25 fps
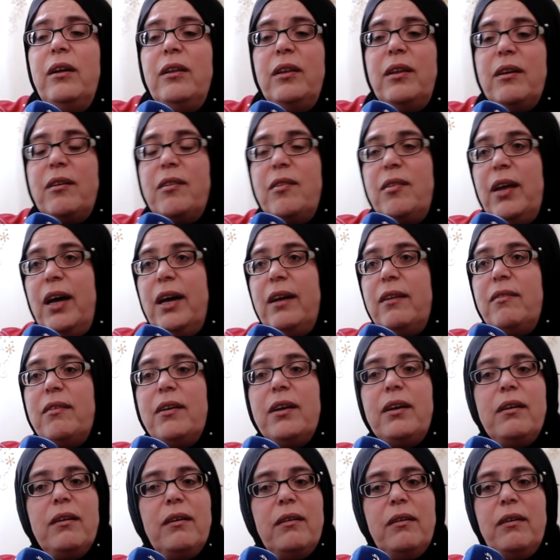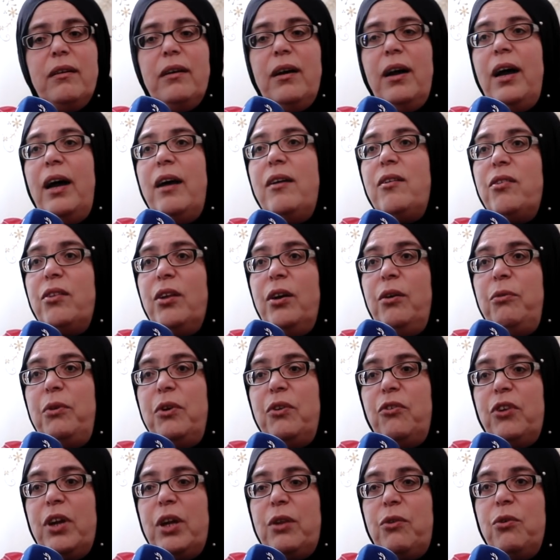ديك ساعتك هز
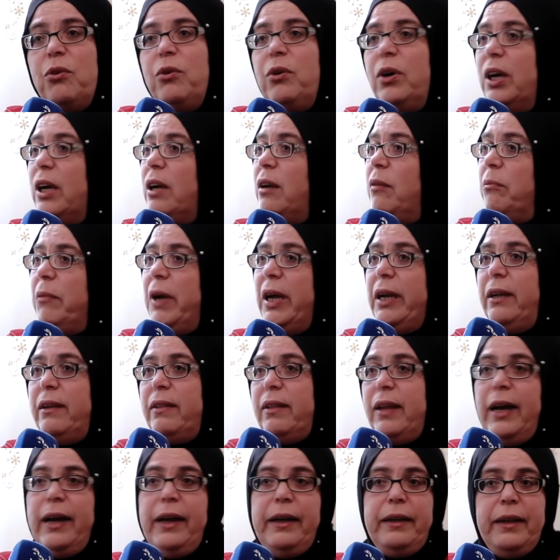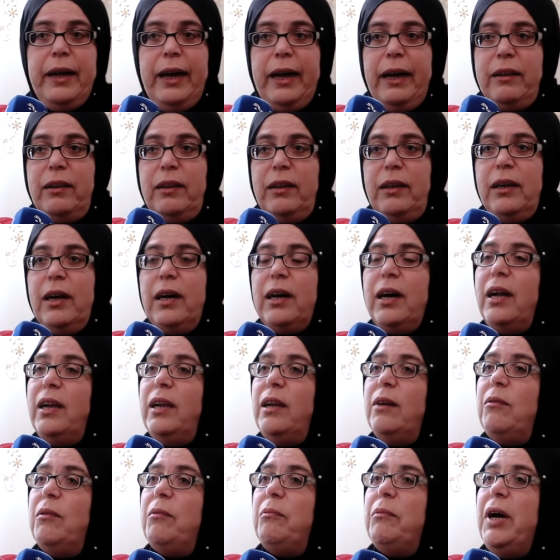حويجاتو غير مالي طهيده عاديه قال
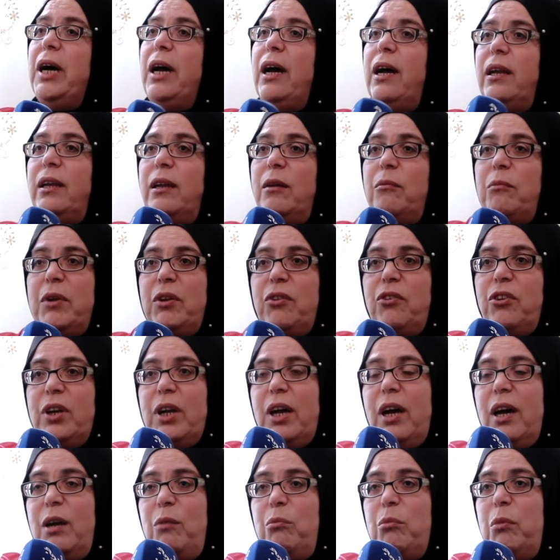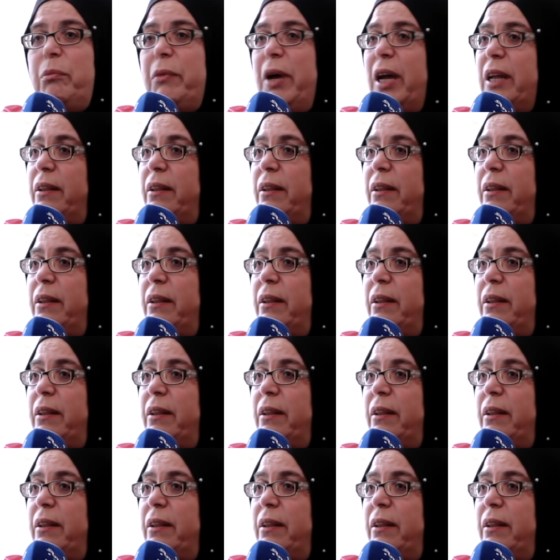لي ماما انا ماشي نخيمو مع